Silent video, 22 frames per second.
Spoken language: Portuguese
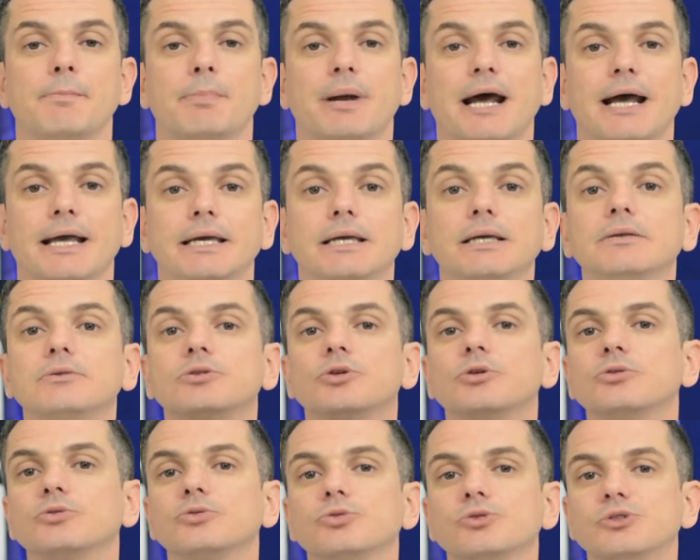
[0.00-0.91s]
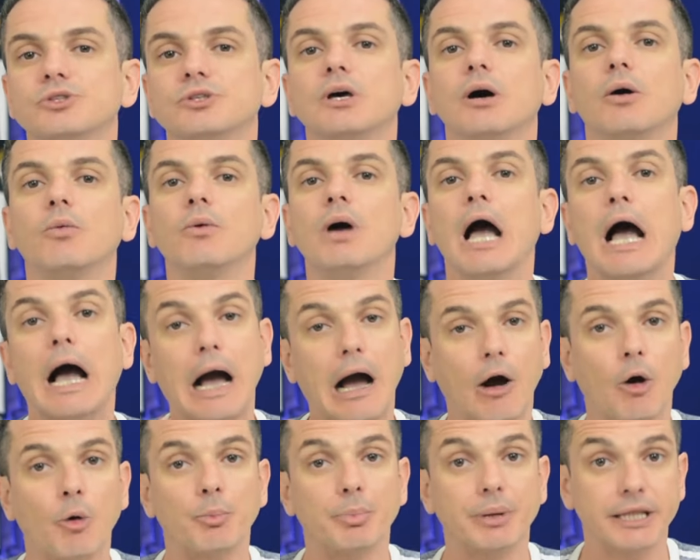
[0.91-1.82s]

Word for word: Para introdução ao